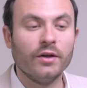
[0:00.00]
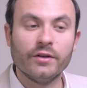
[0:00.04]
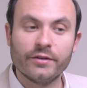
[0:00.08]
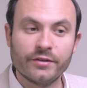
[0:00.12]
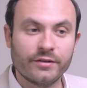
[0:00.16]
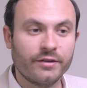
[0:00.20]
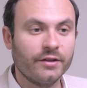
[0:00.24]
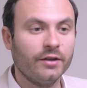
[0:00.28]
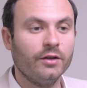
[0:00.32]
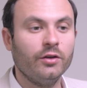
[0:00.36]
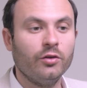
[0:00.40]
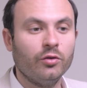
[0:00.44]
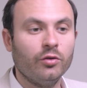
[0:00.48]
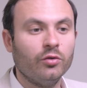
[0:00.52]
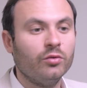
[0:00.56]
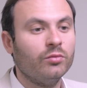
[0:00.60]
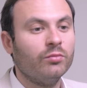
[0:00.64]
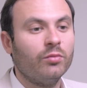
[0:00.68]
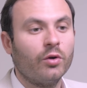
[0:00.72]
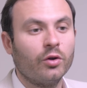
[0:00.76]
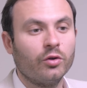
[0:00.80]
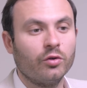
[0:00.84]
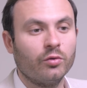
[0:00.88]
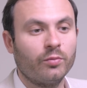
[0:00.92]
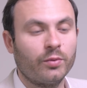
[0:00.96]
c'est une
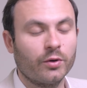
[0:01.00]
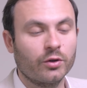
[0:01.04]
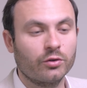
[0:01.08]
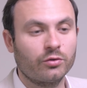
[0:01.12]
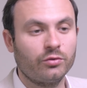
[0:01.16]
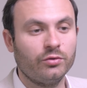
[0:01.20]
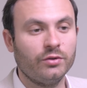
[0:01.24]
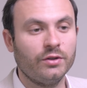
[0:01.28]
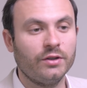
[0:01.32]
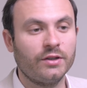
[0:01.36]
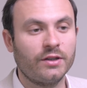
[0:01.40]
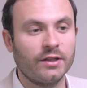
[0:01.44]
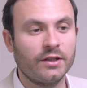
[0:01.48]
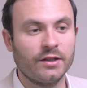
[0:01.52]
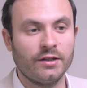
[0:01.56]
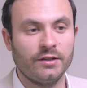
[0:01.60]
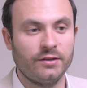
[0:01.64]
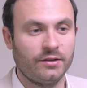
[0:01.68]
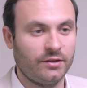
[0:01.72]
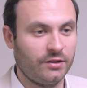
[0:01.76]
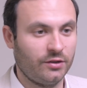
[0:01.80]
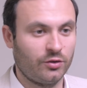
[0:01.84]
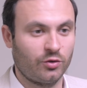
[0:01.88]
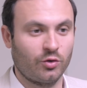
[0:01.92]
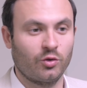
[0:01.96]
bonne opportunité
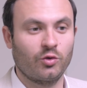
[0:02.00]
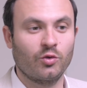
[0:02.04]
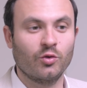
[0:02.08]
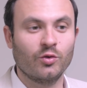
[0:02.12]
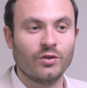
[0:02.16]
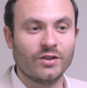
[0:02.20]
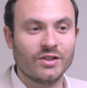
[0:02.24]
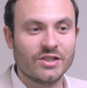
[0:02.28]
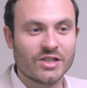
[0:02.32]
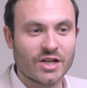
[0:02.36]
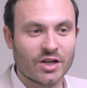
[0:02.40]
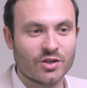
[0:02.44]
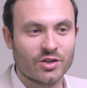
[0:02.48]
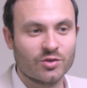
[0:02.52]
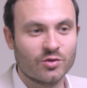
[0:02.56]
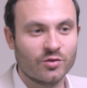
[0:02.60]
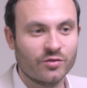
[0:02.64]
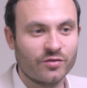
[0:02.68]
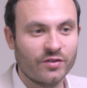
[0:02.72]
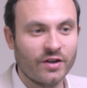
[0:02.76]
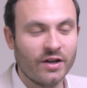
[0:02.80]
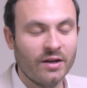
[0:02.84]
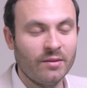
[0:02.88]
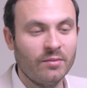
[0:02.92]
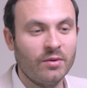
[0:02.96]
si ce sont des charges
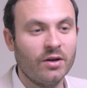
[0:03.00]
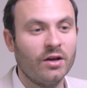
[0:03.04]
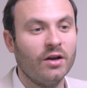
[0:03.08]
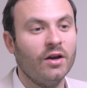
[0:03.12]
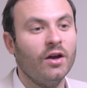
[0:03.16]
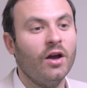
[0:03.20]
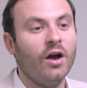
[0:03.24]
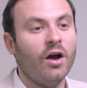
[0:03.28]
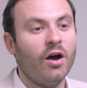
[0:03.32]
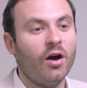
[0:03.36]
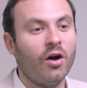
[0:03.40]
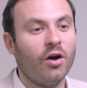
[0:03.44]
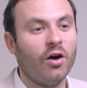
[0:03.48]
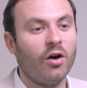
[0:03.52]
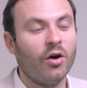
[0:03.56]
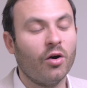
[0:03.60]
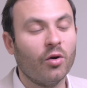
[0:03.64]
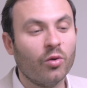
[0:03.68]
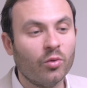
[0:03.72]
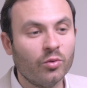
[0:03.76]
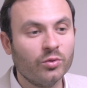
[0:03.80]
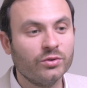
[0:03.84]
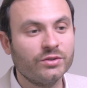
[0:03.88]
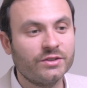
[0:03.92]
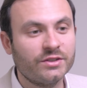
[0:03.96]
faibles euh,
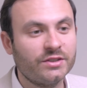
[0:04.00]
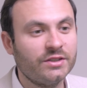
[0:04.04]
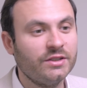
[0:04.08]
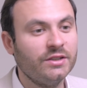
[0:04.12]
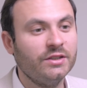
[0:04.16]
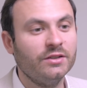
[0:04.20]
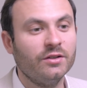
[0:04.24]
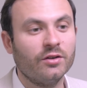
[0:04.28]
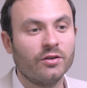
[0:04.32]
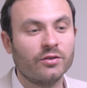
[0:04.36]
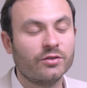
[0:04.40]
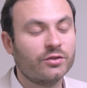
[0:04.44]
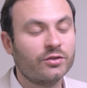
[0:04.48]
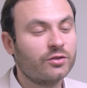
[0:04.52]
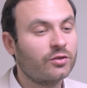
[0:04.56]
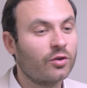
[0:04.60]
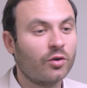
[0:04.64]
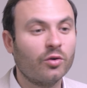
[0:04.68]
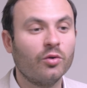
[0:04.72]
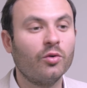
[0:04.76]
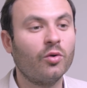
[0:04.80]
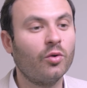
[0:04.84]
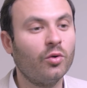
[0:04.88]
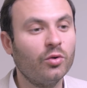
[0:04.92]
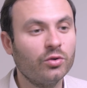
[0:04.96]
ou si 100
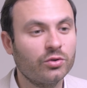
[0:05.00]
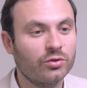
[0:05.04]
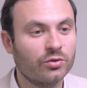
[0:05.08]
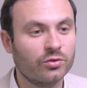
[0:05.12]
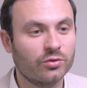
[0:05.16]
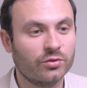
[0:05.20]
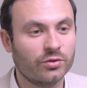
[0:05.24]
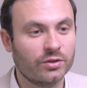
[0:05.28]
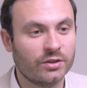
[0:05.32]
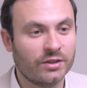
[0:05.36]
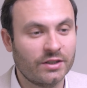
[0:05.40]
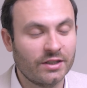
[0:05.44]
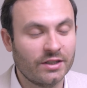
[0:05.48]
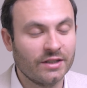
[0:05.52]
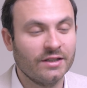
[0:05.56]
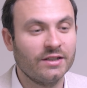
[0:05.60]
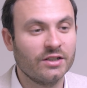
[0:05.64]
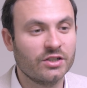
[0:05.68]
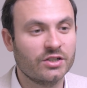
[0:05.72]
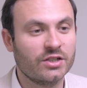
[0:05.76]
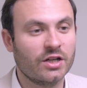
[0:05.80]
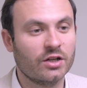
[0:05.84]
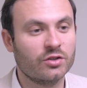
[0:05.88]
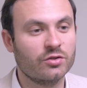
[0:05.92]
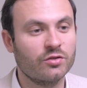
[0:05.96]
euh, euros c'est des
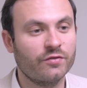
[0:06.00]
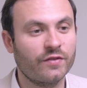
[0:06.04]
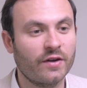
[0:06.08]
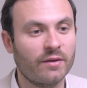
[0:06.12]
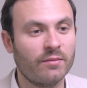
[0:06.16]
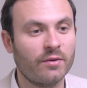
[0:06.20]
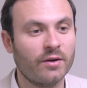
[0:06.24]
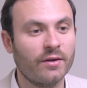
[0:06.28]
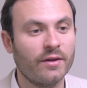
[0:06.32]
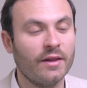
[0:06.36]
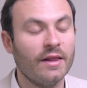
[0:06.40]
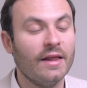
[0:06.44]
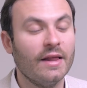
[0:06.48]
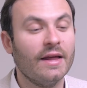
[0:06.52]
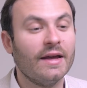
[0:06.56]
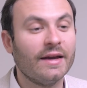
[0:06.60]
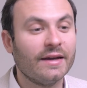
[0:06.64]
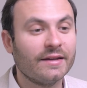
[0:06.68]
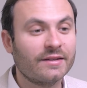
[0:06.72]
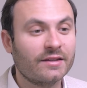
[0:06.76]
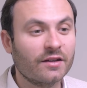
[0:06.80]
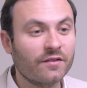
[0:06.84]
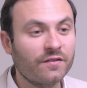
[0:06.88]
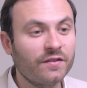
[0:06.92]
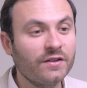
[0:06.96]
charges faibles. Et
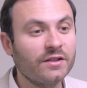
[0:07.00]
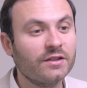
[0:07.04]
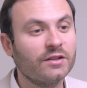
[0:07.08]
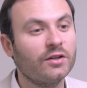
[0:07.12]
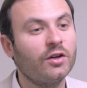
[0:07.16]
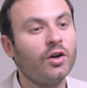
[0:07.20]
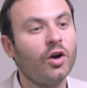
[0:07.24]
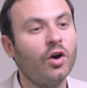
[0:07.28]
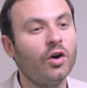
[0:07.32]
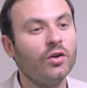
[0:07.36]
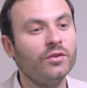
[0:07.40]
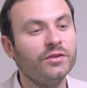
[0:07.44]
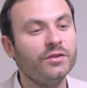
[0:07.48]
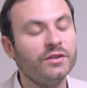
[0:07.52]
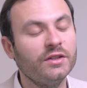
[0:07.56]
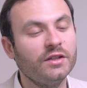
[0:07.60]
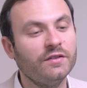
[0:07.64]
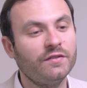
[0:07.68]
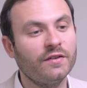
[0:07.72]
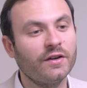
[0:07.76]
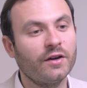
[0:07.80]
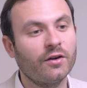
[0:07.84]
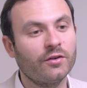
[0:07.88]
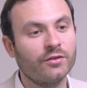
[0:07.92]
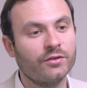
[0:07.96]
ça fait une grande
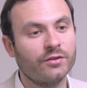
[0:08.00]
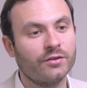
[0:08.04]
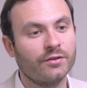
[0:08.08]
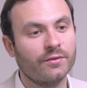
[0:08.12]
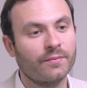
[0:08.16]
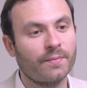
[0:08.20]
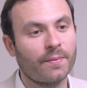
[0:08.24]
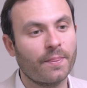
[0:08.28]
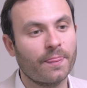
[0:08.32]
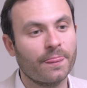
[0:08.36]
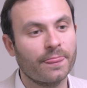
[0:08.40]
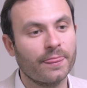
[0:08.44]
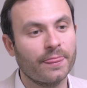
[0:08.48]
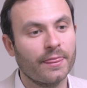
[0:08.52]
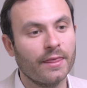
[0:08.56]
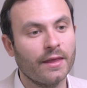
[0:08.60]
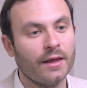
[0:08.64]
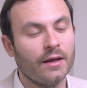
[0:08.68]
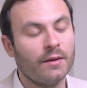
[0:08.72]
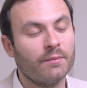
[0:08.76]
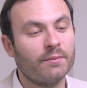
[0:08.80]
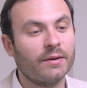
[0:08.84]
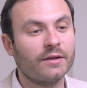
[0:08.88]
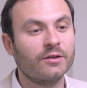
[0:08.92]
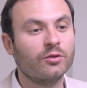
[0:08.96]
différence
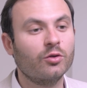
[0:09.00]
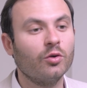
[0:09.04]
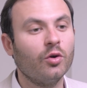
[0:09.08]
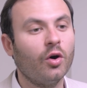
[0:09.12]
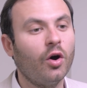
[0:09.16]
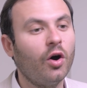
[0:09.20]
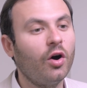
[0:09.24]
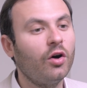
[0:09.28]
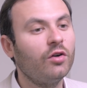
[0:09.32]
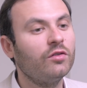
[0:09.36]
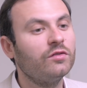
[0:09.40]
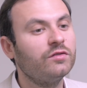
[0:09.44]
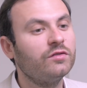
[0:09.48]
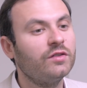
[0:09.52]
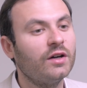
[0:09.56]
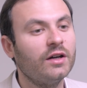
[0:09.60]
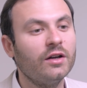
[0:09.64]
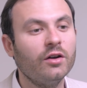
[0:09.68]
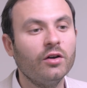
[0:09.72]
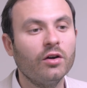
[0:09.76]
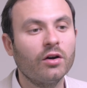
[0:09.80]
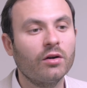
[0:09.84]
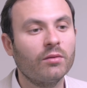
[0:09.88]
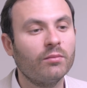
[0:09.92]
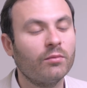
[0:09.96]
parce que en
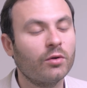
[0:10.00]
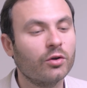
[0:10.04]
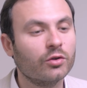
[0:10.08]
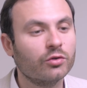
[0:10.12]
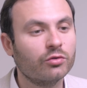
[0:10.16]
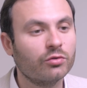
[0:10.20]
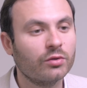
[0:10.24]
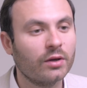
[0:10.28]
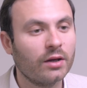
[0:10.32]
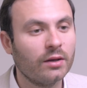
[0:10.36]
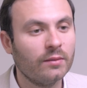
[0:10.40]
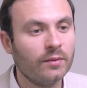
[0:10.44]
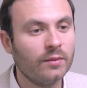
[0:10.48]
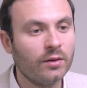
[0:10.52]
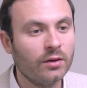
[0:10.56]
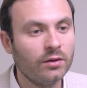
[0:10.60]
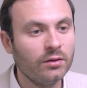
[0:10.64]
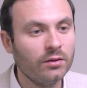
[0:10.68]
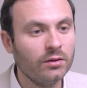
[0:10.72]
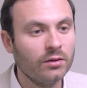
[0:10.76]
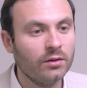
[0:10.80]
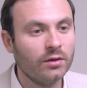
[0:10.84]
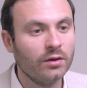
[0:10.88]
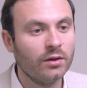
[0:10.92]
valeur mensuellement,